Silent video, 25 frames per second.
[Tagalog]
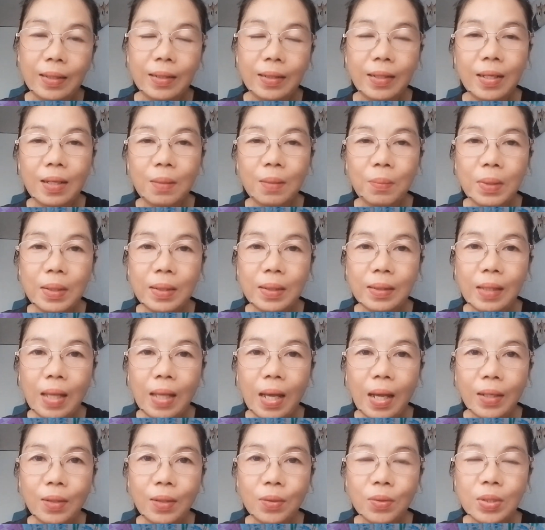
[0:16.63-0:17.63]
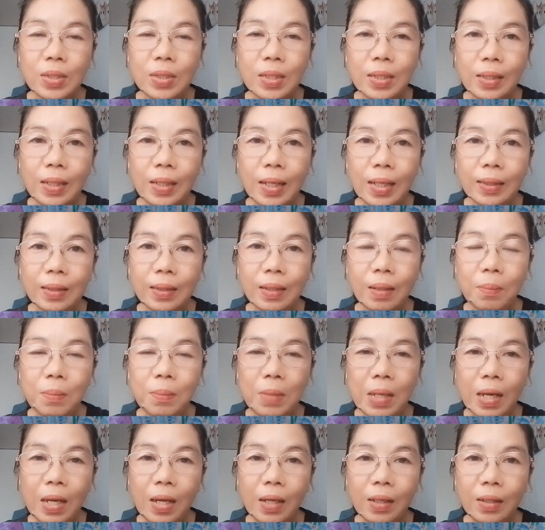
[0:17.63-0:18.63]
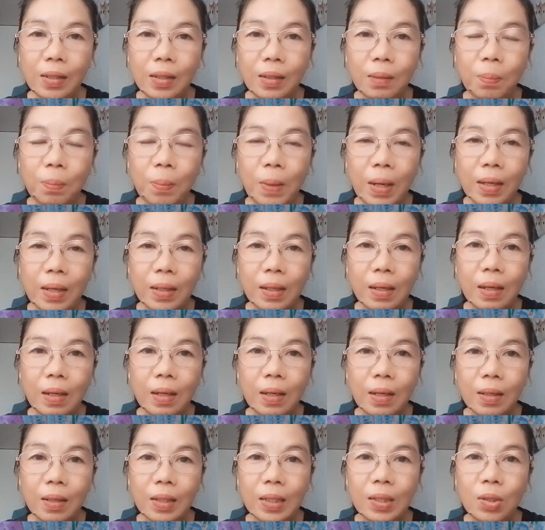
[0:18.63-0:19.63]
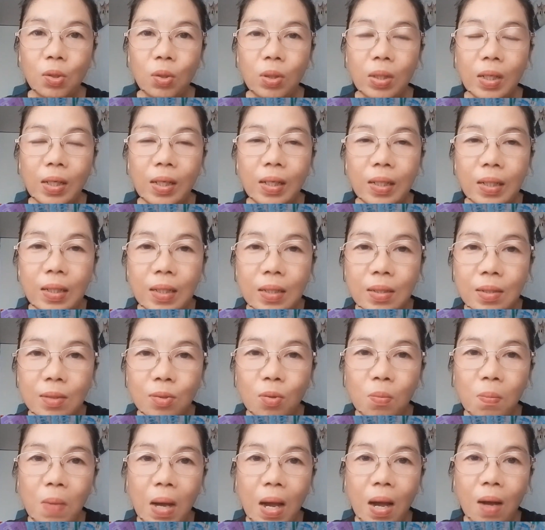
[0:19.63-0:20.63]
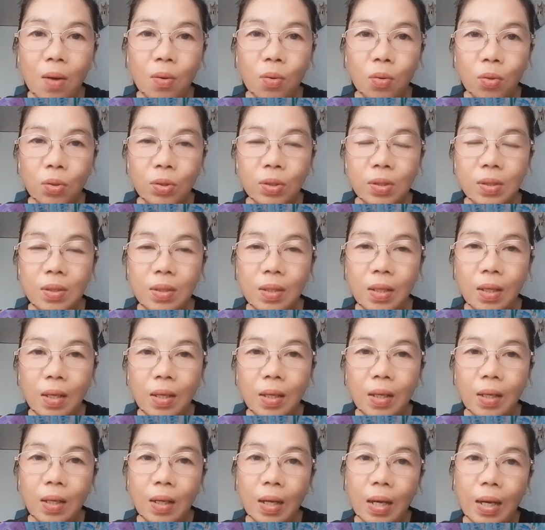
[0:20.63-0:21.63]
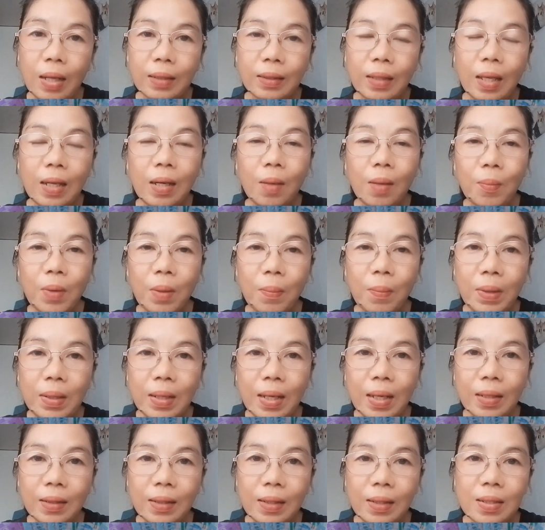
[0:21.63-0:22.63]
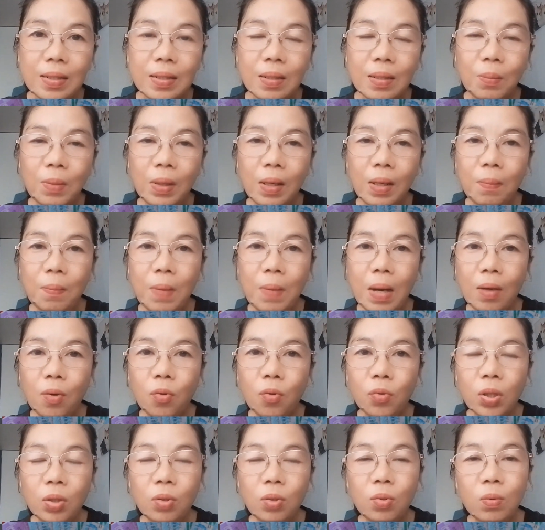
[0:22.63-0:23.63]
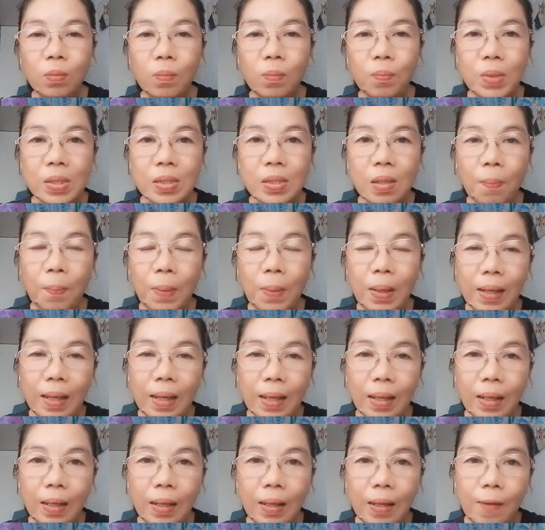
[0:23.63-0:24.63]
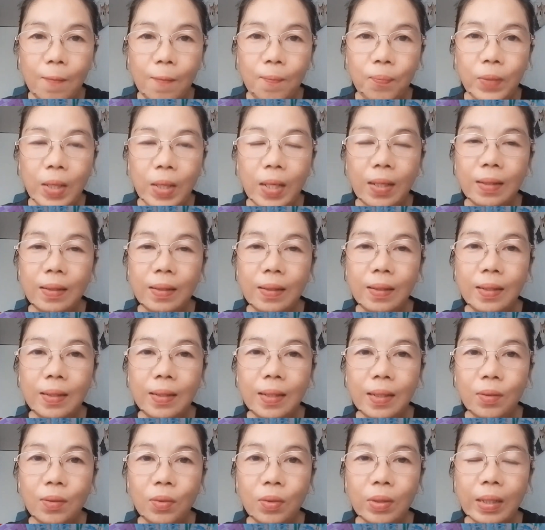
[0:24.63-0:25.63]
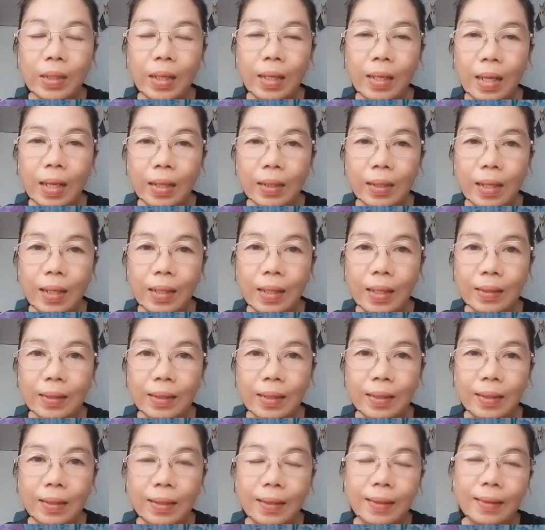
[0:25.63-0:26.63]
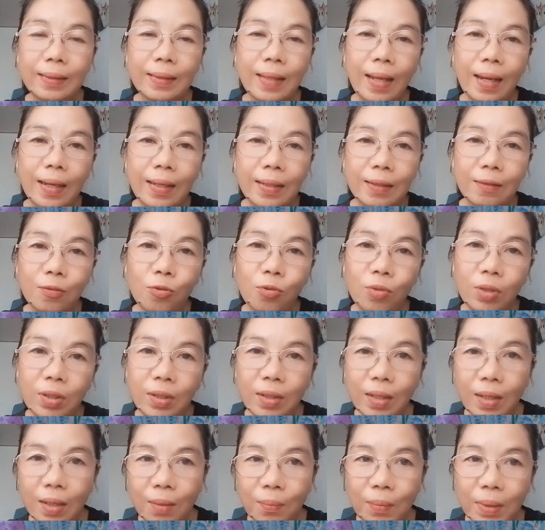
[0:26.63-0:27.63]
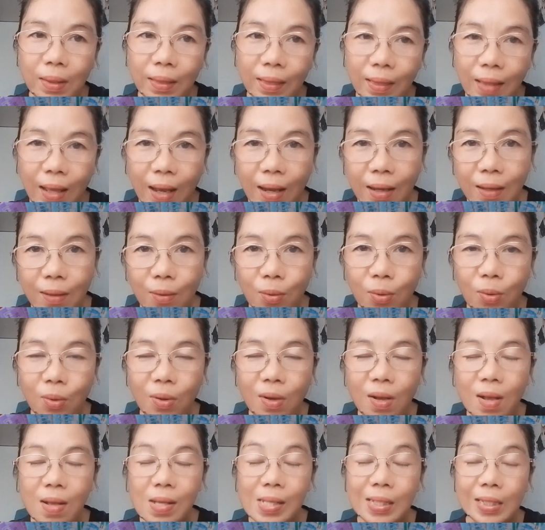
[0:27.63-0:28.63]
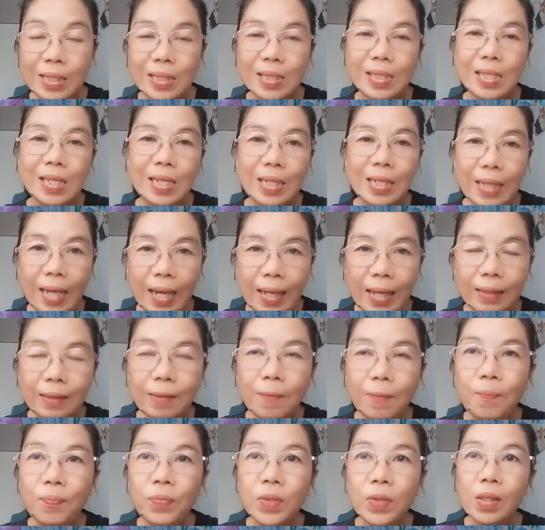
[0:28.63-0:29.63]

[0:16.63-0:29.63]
hindi naman tayo sikat na vlogger para regular na sumahod at alam naman natin sa mga bagong nag-uumpisa pa lang na hindi ganun kalaki ang ating kikitain kung hindi naman tayo sikat.